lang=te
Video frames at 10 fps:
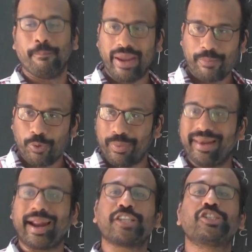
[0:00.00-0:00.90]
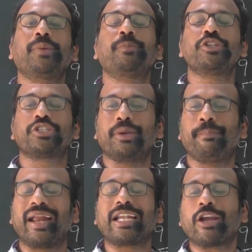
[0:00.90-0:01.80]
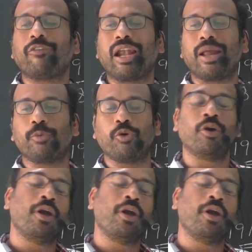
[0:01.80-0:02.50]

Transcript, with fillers: మేము మీ రాజ్యం నుంచి బయటకు వెళ్ళము